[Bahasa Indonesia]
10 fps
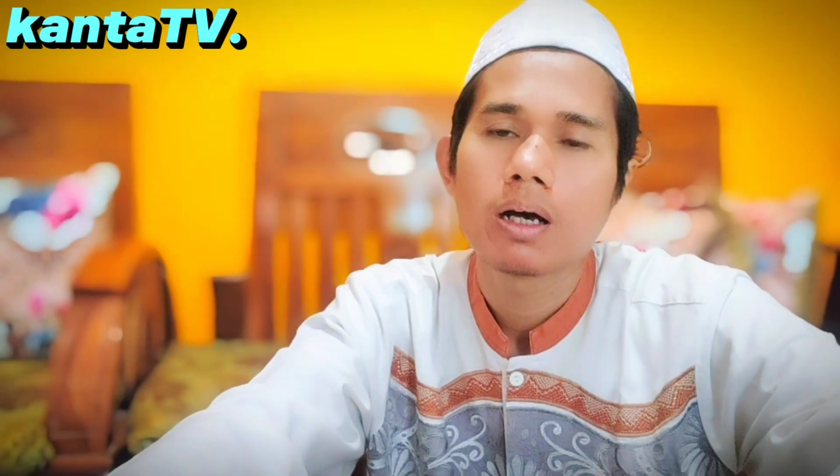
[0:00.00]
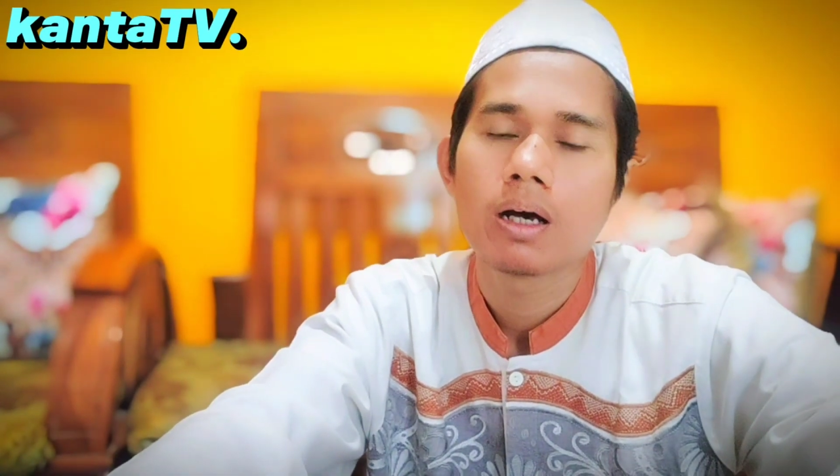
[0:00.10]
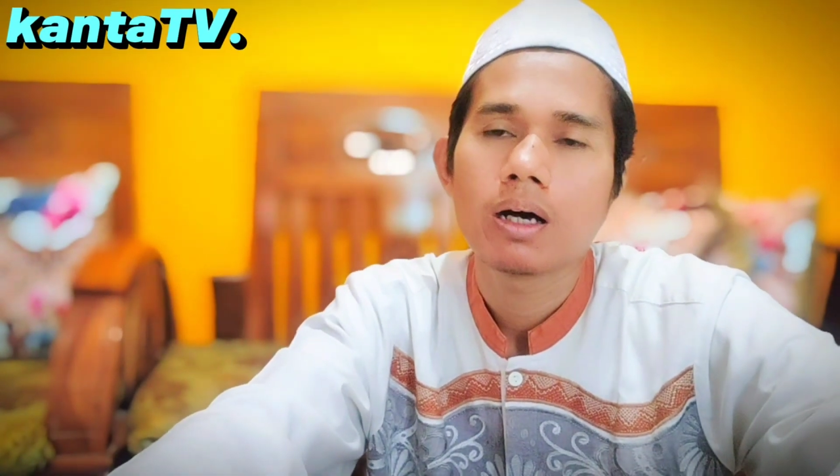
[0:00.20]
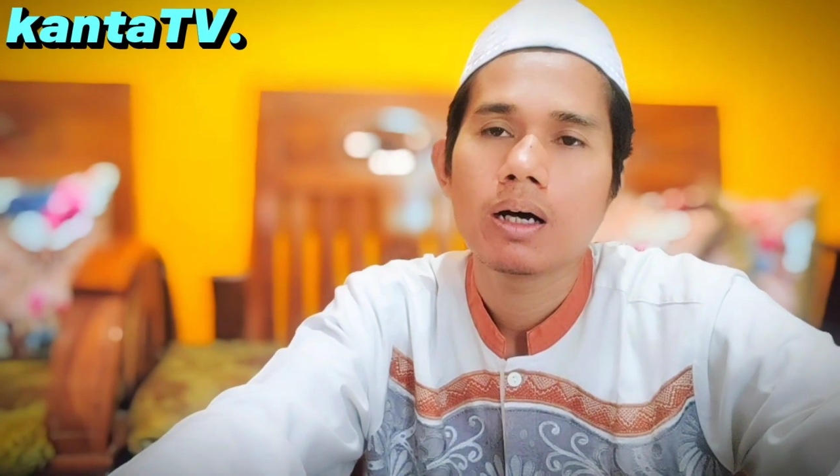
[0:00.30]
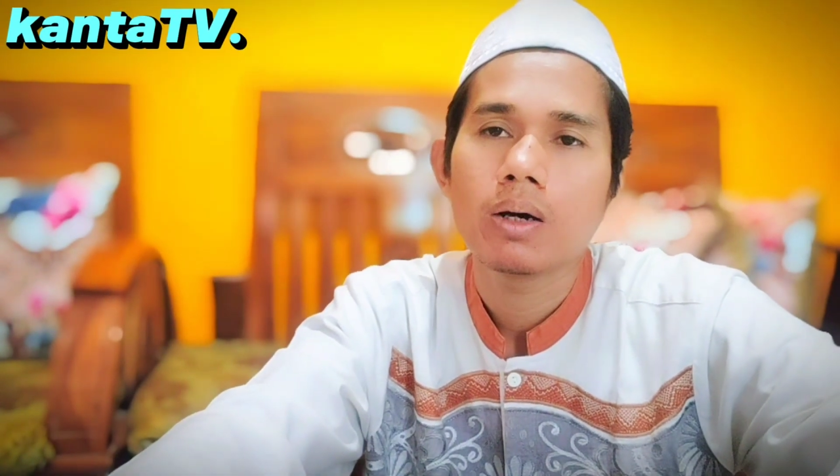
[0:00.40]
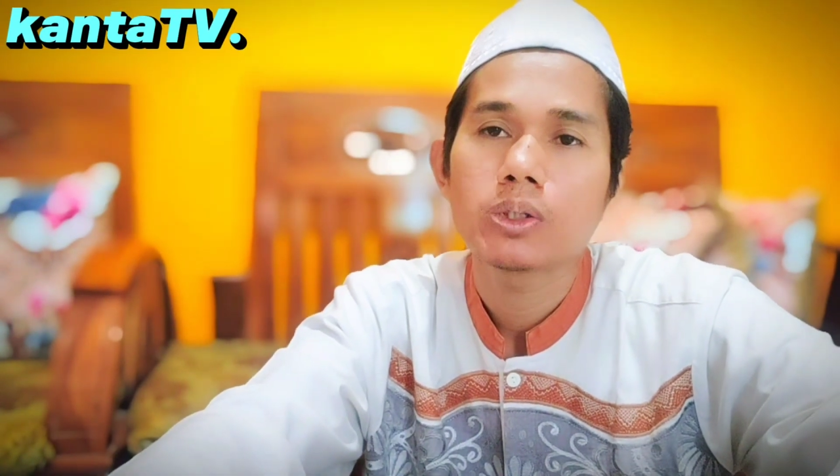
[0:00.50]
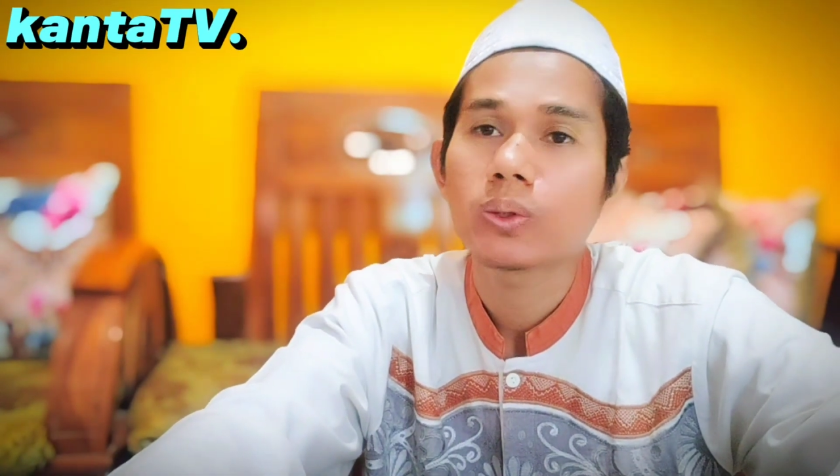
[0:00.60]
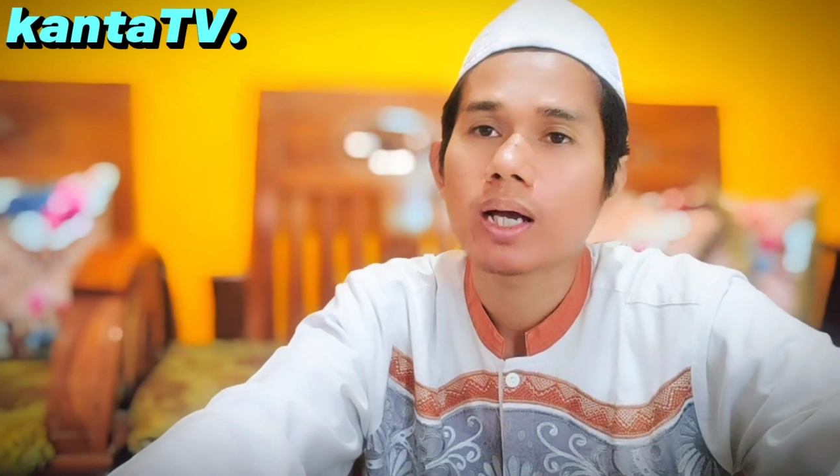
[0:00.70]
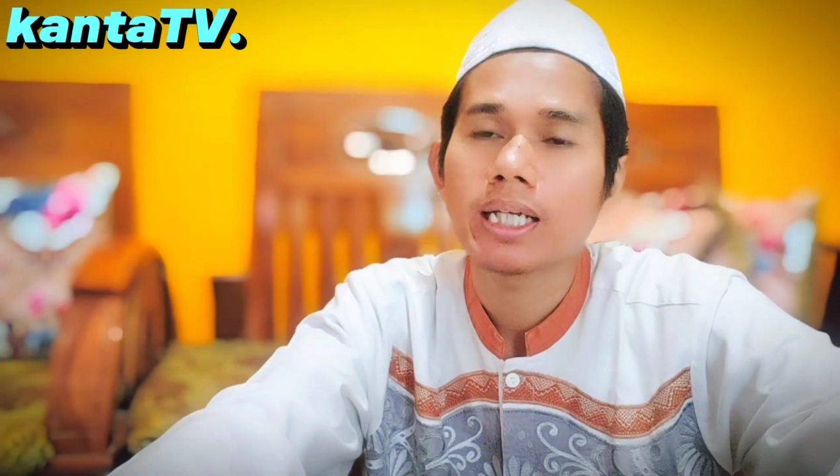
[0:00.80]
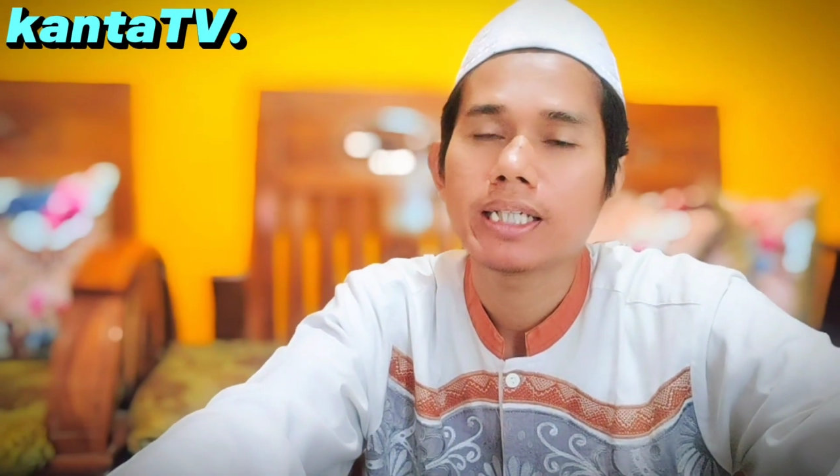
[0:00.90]
Uh, untuk
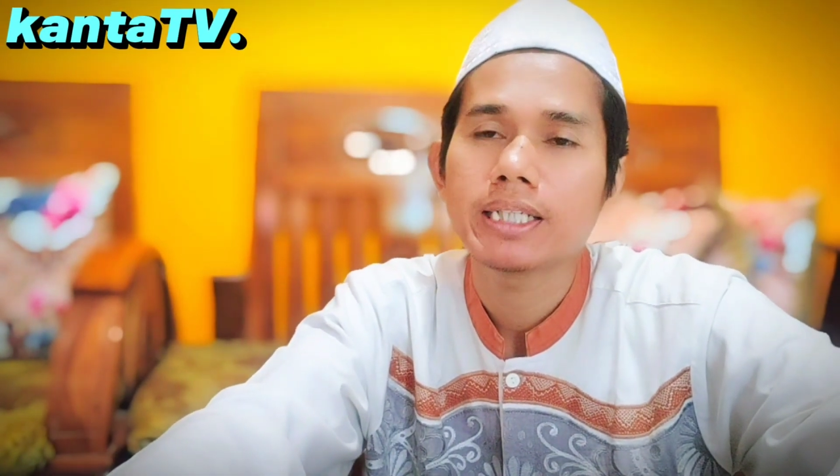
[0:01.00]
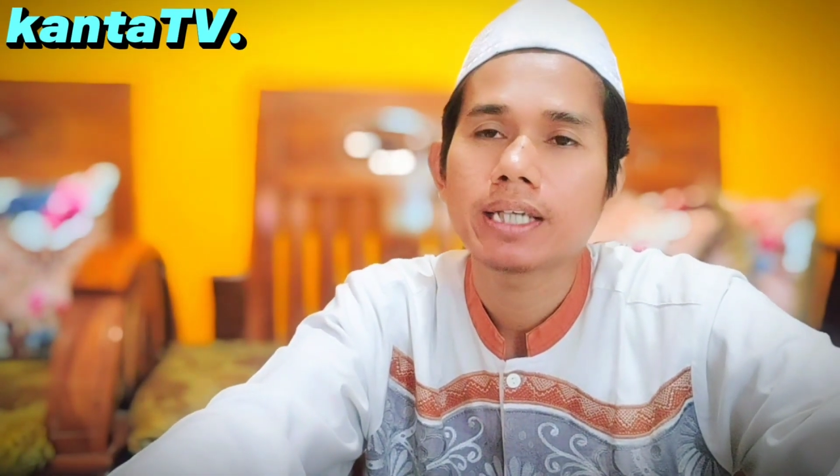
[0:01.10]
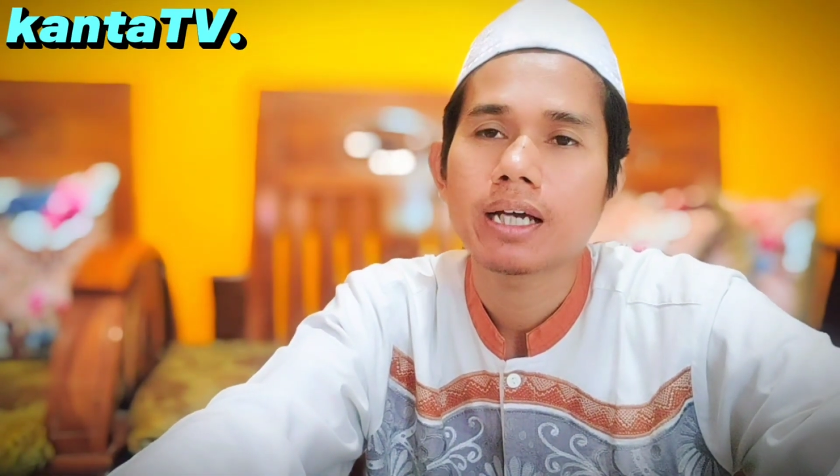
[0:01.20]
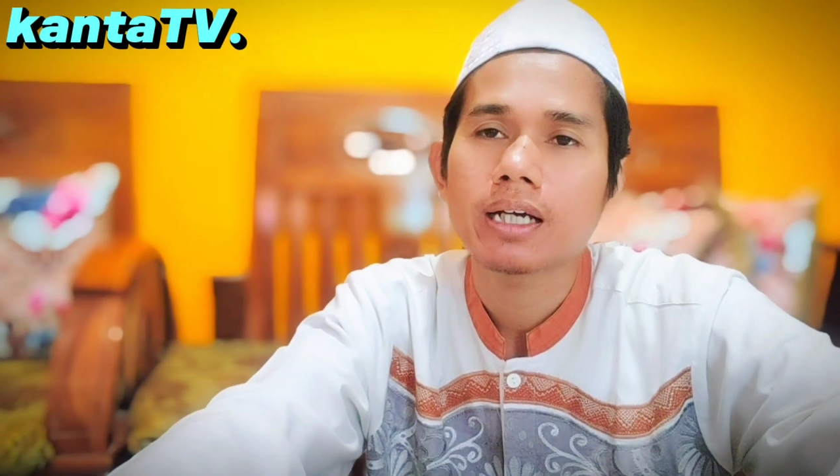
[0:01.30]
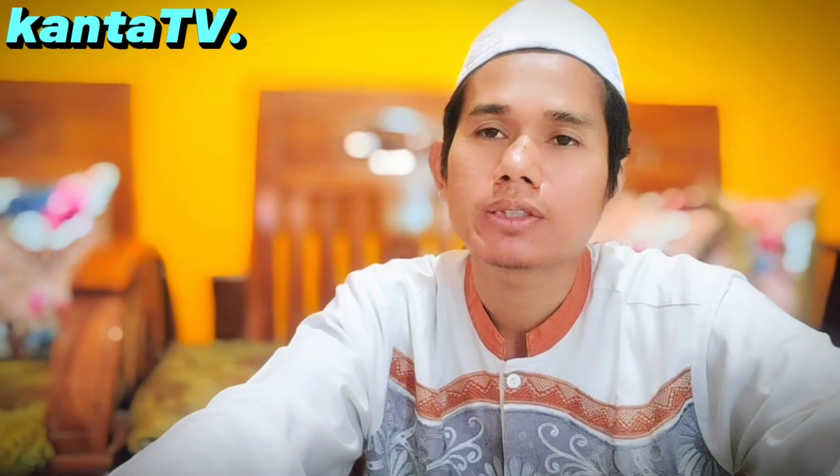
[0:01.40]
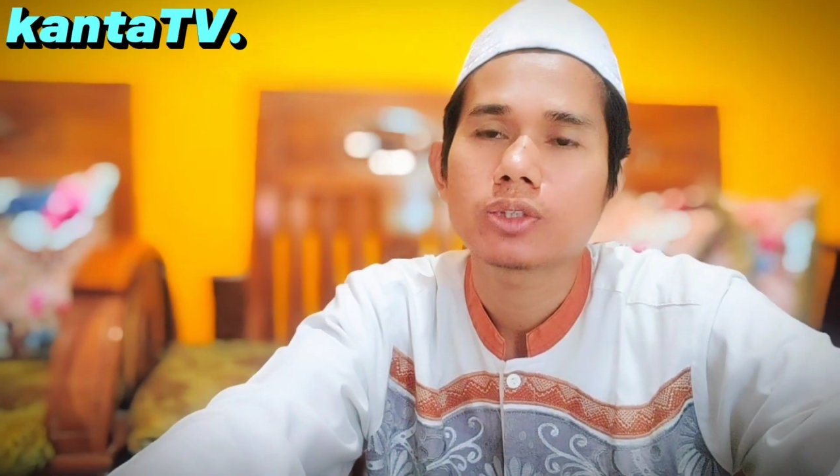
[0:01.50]
kali ini saya akan